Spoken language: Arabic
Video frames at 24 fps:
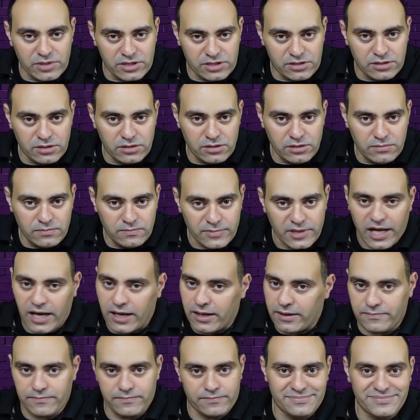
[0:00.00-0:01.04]
منطقي لا
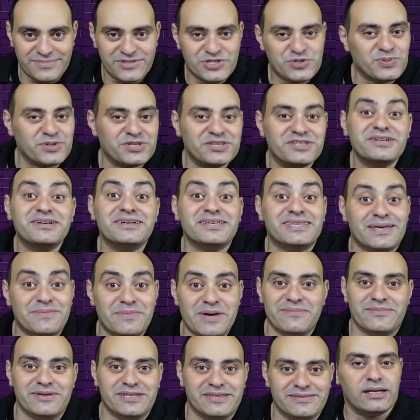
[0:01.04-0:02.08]
مش منطقي
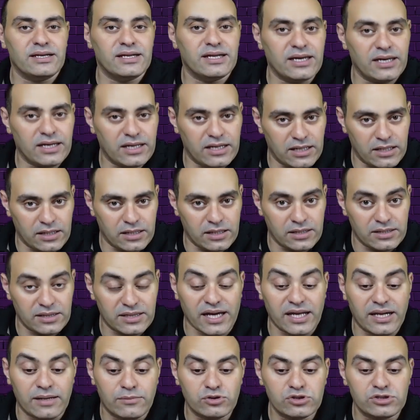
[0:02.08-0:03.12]
تماما ليه
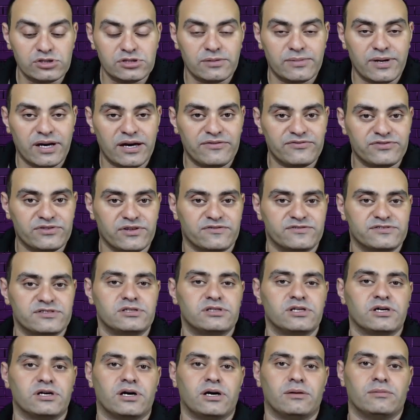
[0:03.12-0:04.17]
تعال بص بقى في تفصيله
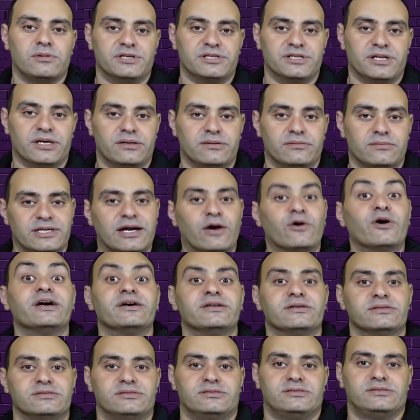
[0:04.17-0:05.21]
الخبر ده
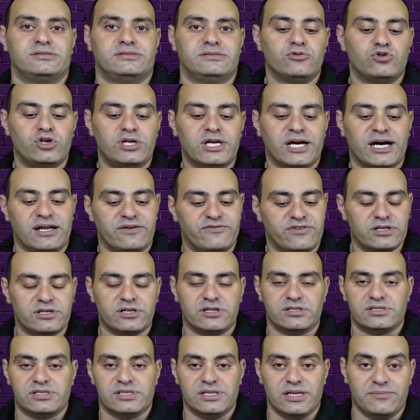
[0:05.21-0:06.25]
كوارث تقول لك على
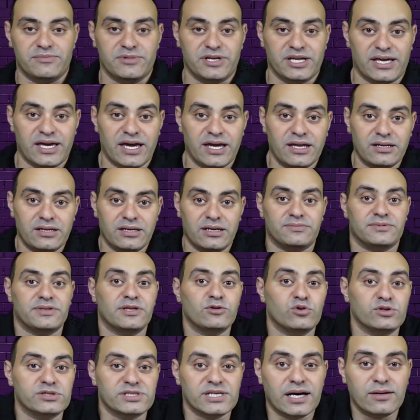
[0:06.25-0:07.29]
فكره اصل الامريكان
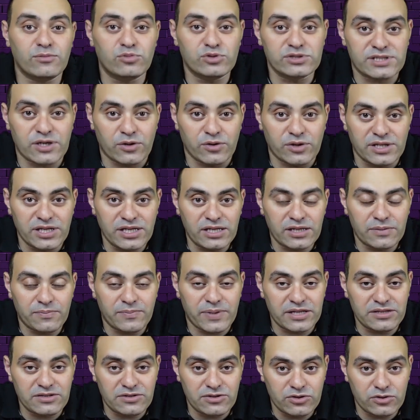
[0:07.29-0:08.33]
ابتدوا يسحبوا صواريخ
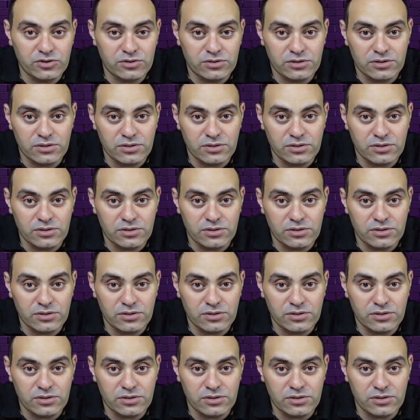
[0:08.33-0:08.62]
باتريوت